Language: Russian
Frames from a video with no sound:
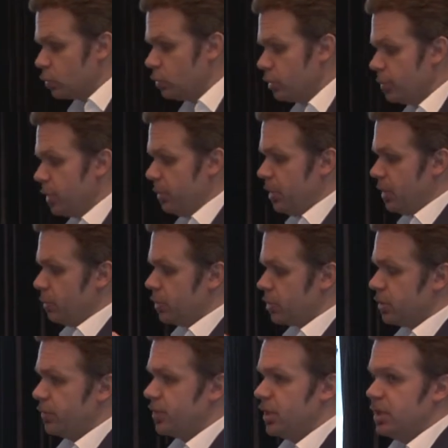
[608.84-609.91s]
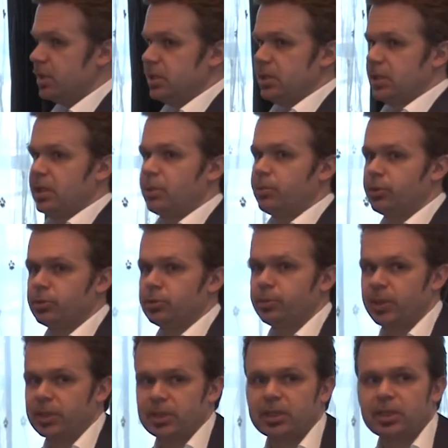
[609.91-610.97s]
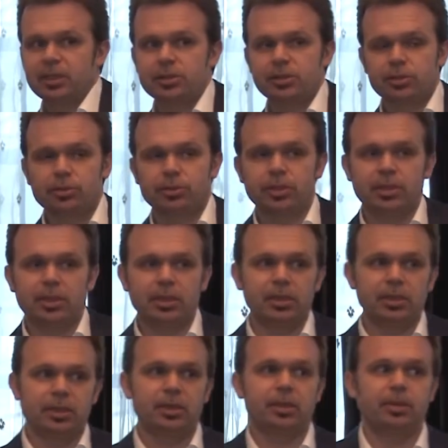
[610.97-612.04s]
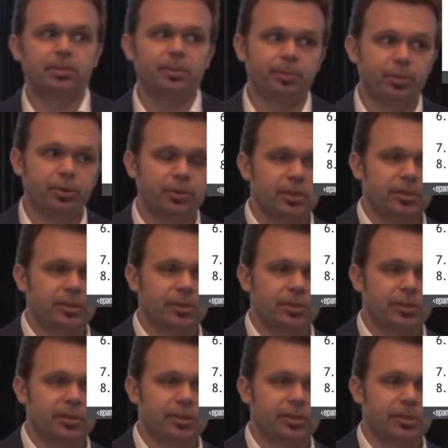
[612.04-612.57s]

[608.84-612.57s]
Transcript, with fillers: ну, например, можно взять э, работу Патрика Линсони э, про